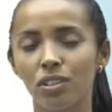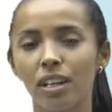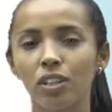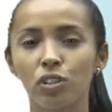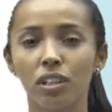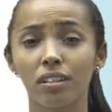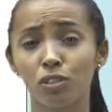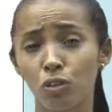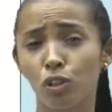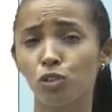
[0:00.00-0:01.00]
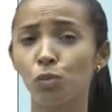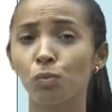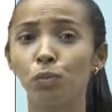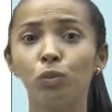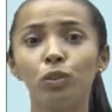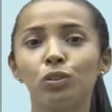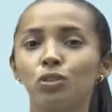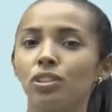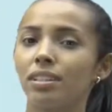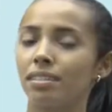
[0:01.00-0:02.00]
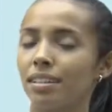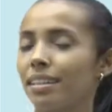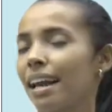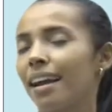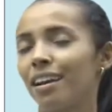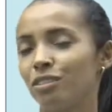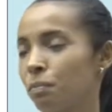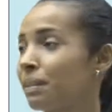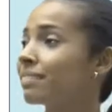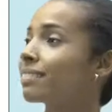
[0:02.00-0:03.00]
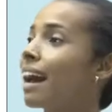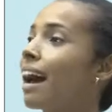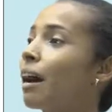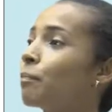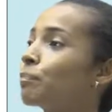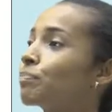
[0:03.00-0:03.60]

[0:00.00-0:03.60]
né, as crianças gostam muito de desenhar, de pintar.